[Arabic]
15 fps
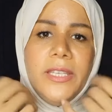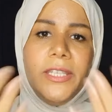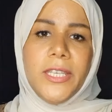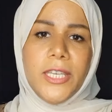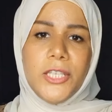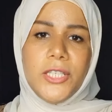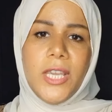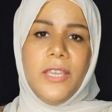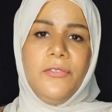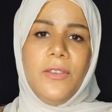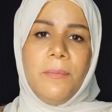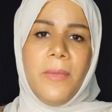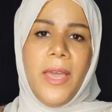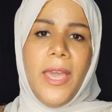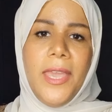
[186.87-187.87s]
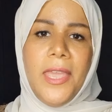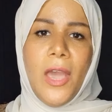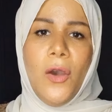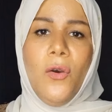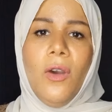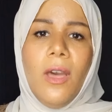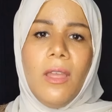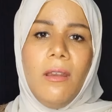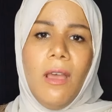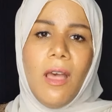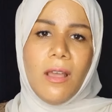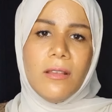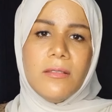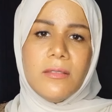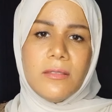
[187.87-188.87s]
اديكي شايفه معايا اهو
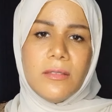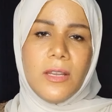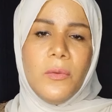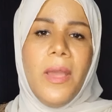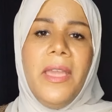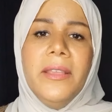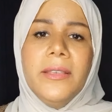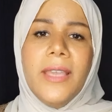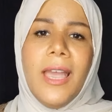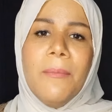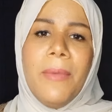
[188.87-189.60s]
خلاص الواحد جاب